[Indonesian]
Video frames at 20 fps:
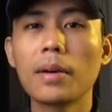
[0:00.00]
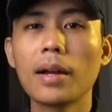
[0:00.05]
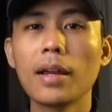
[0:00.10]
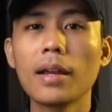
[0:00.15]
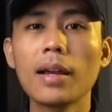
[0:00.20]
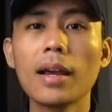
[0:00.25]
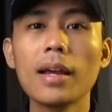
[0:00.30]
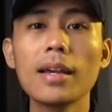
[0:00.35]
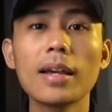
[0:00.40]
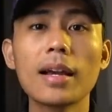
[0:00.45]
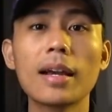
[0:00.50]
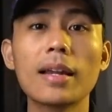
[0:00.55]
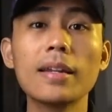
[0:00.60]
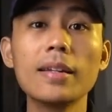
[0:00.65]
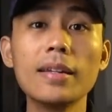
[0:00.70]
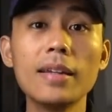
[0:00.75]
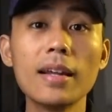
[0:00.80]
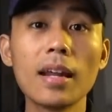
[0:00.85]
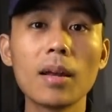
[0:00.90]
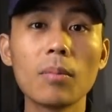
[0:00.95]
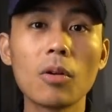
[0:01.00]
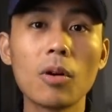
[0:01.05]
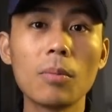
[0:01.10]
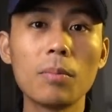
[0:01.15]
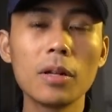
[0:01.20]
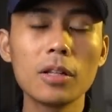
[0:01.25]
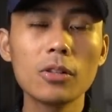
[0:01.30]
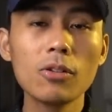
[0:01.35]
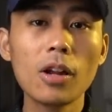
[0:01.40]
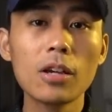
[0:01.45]
mereka yang ada di dalam
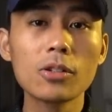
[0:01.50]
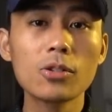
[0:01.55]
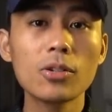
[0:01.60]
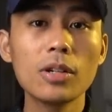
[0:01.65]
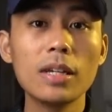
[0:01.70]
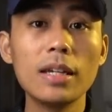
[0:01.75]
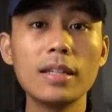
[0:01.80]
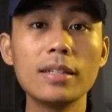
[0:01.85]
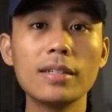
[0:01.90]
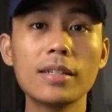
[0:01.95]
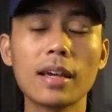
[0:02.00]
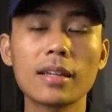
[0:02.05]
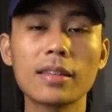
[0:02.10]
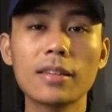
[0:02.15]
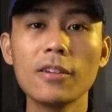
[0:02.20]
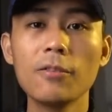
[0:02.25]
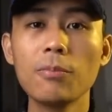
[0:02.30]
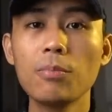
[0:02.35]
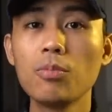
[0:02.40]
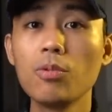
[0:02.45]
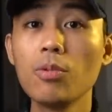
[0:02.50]
mobil tuh langsung inisiatif